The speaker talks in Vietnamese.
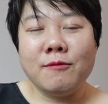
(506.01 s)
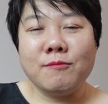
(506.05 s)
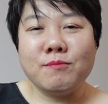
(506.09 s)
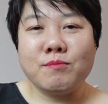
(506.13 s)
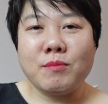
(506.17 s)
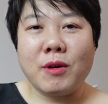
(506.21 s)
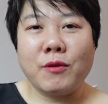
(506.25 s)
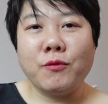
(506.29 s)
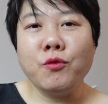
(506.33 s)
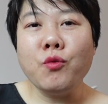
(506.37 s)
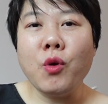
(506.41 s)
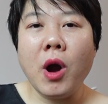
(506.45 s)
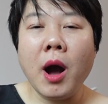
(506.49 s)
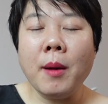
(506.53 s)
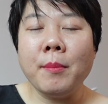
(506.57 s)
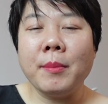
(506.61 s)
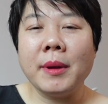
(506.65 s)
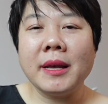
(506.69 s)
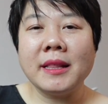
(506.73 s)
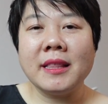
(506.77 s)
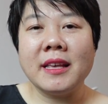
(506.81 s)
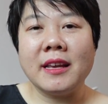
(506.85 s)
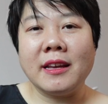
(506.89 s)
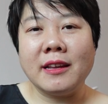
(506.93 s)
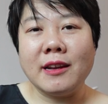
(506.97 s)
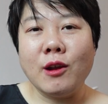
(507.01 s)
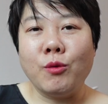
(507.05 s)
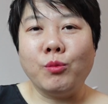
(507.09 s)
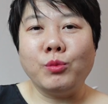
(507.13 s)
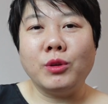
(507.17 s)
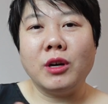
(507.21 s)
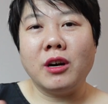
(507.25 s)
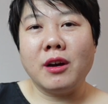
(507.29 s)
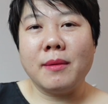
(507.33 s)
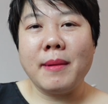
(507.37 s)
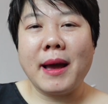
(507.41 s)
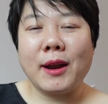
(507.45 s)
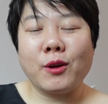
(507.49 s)
mà phúc âm ấy thì đồng
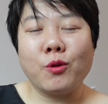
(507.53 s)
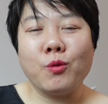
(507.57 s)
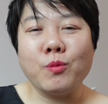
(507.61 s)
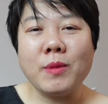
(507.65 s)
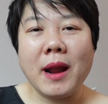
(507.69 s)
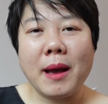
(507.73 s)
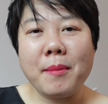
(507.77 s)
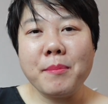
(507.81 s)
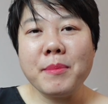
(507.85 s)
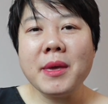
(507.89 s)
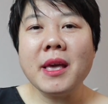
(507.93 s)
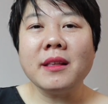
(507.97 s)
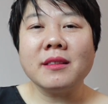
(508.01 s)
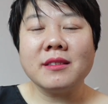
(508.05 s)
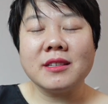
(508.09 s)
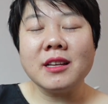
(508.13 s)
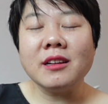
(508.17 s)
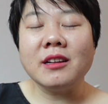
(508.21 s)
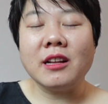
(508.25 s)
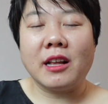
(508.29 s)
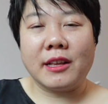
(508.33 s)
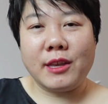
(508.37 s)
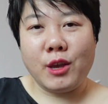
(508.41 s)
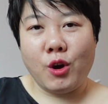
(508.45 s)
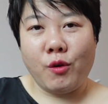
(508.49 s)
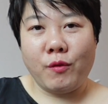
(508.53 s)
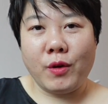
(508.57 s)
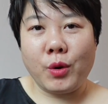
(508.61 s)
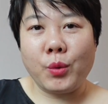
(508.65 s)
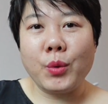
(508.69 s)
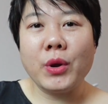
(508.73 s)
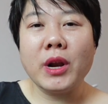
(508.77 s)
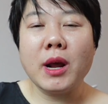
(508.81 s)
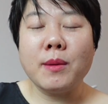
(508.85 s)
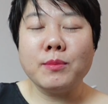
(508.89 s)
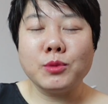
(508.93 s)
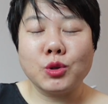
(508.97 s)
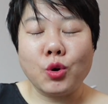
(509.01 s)
thời bạn cũng đã biết rất là nhiều về
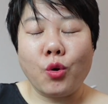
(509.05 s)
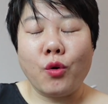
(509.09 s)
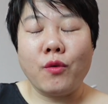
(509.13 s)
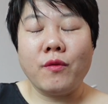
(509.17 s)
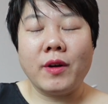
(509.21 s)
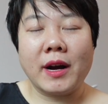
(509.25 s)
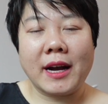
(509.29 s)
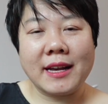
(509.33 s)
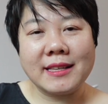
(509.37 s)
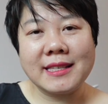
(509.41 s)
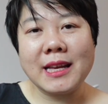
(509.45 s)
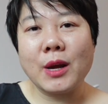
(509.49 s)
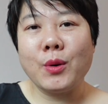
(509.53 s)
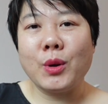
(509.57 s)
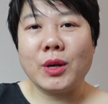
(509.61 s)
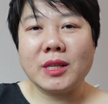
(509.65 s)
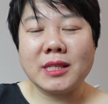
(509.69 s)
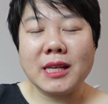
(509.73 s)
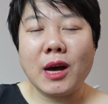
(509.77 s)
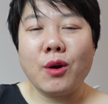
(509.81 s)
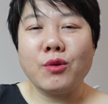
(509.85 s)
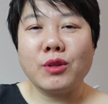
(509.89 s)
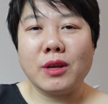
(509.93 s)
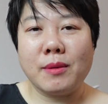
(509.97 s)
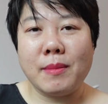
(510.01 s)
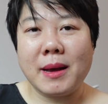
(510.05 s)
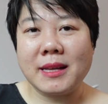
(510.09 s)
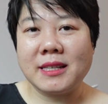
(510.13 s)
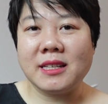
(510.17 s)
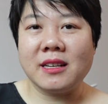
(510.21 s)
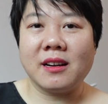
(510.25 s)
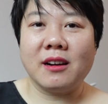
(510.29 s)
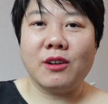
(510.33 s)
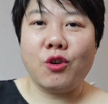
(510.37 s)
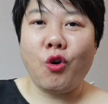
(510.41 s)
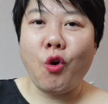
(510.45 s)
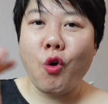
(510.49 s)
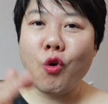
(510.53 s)
nguyên âm rồi và cái giai đoạn sau thì bạn chỉ
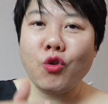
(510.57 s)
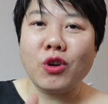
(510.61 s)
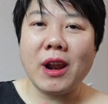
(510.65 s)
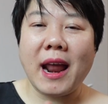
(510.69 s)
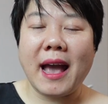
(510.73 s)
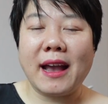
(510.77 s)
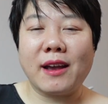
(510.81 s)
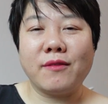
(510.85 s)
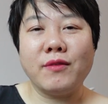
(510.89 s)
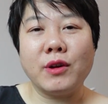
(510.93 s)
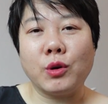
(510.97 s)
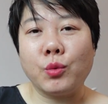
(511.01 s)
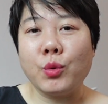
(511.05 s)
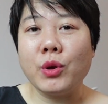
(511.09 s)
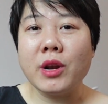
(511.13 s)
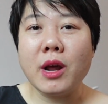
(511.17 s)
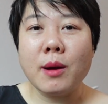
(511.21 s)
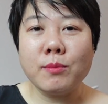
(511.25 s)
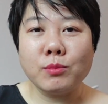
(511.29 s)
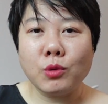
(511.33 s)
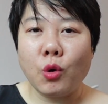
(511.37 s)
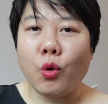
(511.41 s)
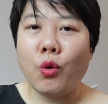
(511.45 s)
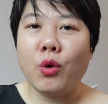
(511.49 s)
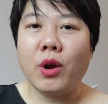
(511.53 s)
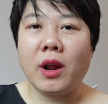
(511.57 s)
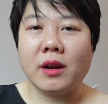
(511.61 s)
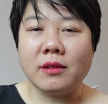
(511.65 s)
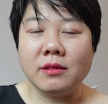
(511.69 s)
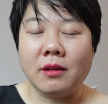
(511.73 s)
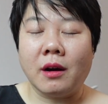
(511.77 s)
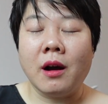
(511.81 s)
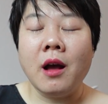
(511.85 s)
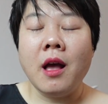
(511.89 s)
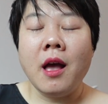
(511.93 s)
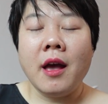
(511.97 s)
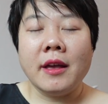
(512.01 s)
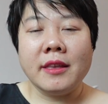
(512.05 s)
cần ôn lại phần nguyên âm thôi là được